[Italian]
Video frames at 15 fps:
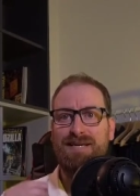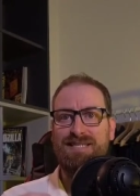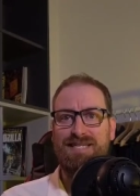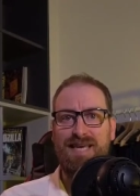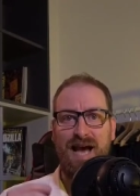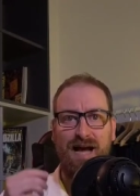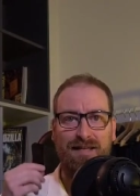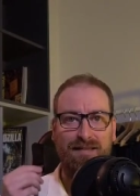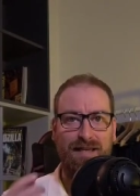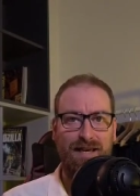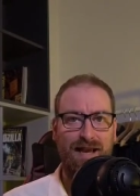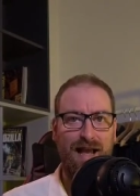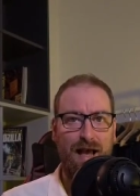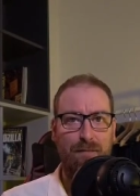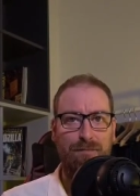ma
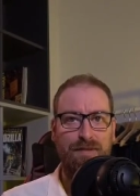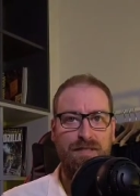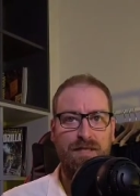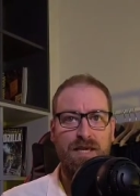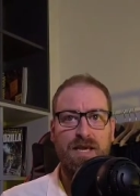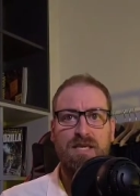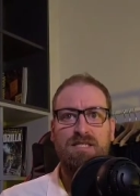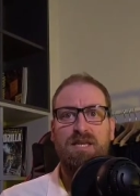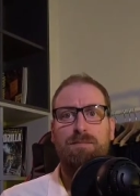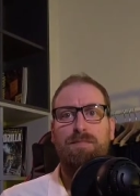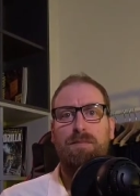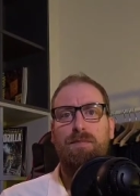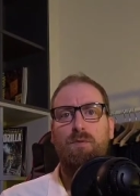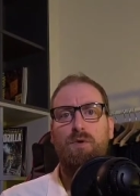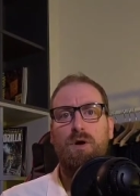siate rapidi,
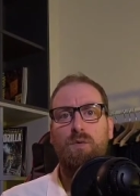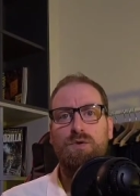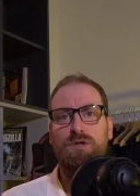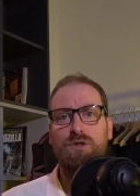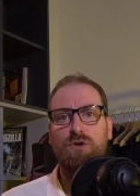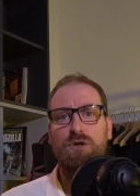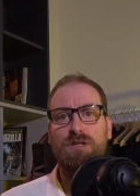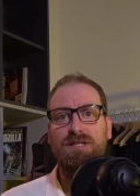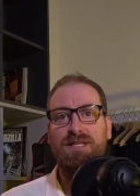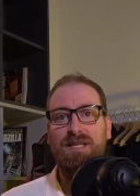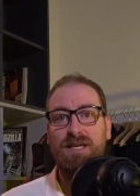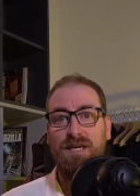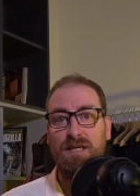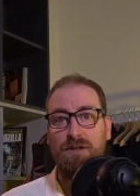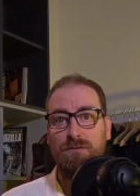sempre per una questione
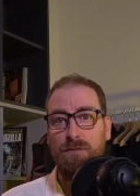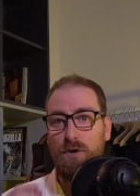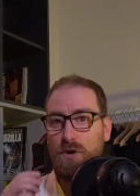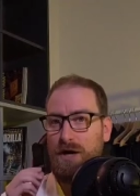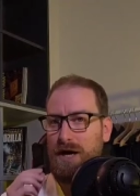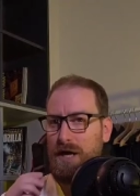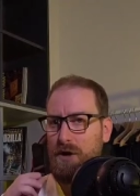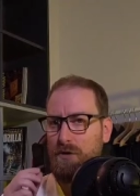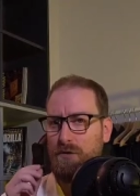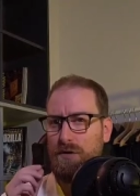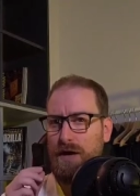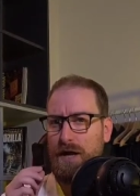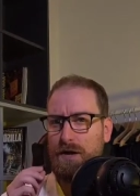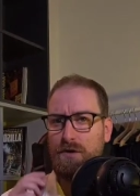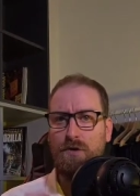di ritmo che
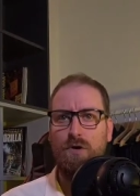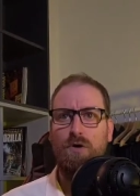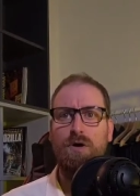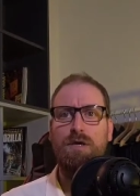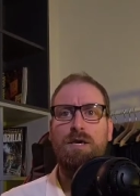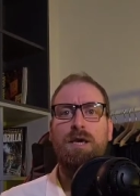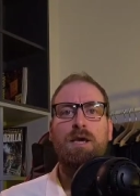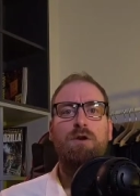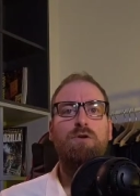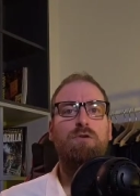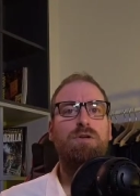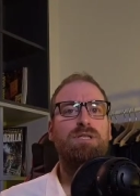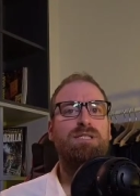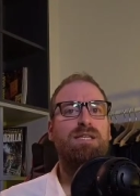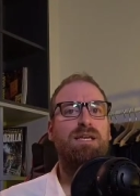non annoi.
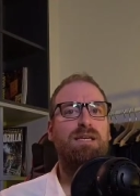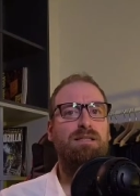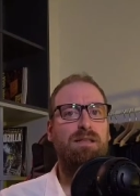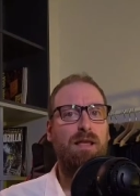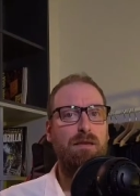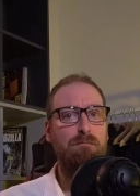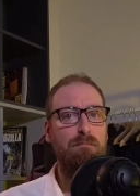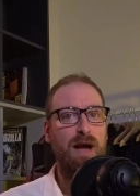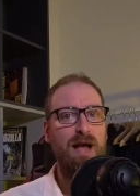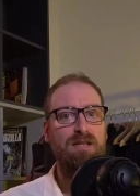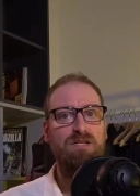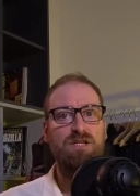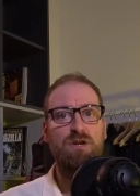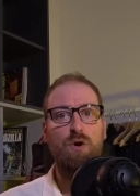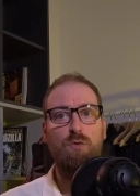Non inserite
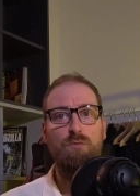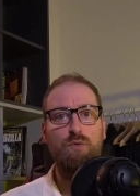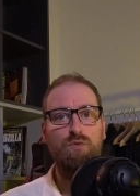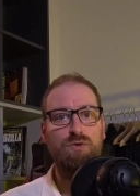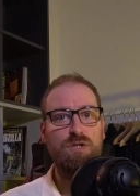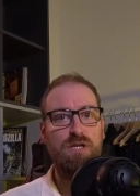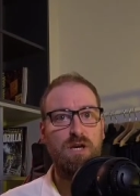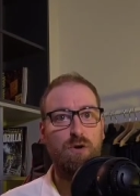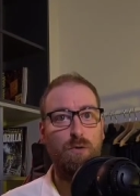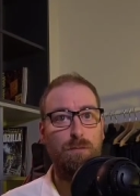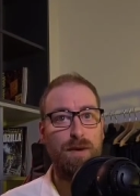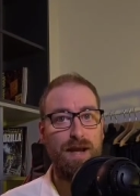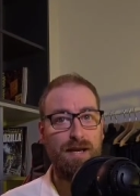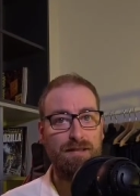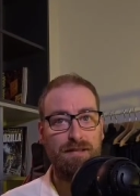immagini o musiche
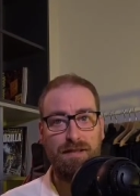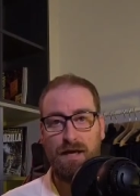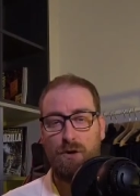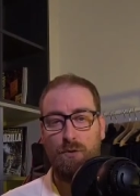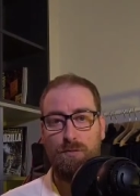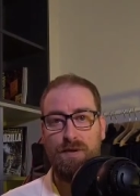coperte da